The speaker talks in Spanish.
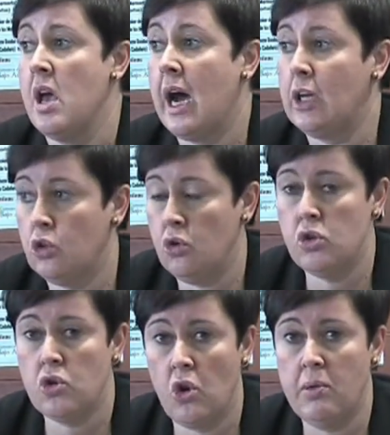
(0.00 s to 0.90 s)
a todos
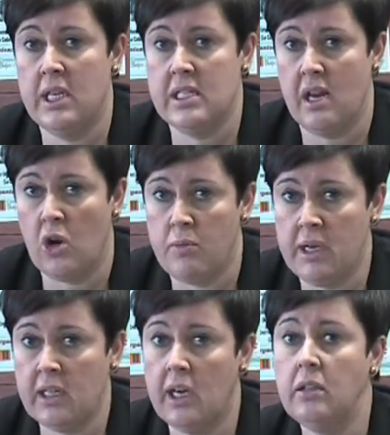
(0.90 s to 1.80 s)
los jóvenes de la
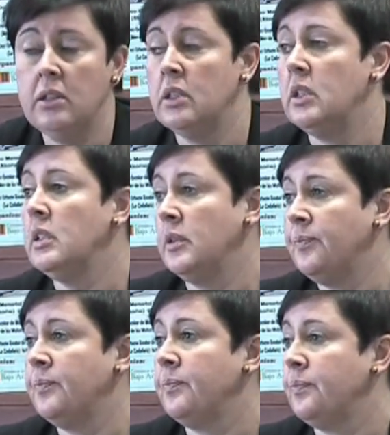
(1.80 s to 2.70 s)
comarca,
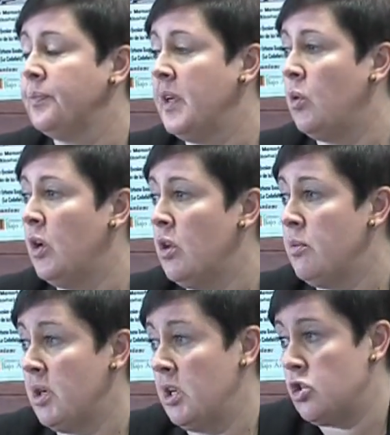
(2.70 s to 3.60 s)
¿de acuerdo?
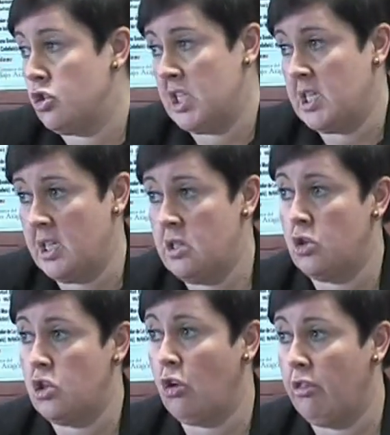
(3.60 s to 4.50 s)
Porque en esos tres
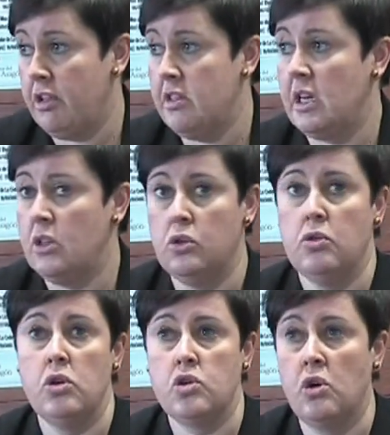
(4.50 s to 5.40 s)
centros se concentran
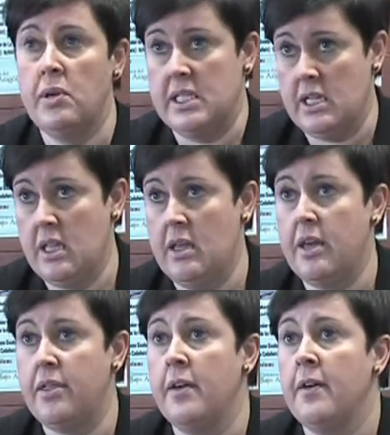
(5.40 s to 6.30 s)
todos los jóvenes en
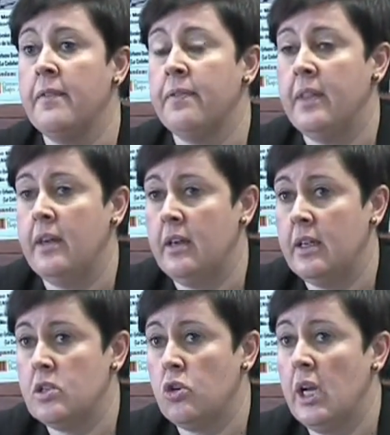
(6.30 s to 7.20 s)
edad
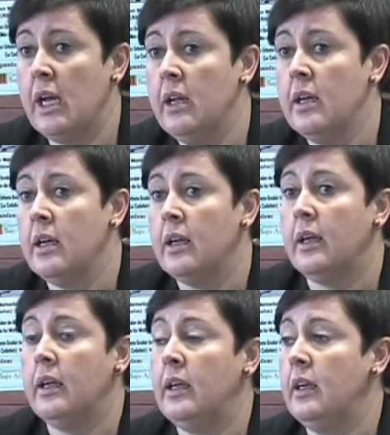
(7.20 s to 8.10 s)
de escolar
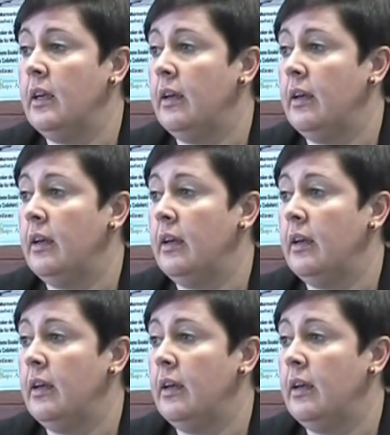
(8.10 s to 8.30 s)
y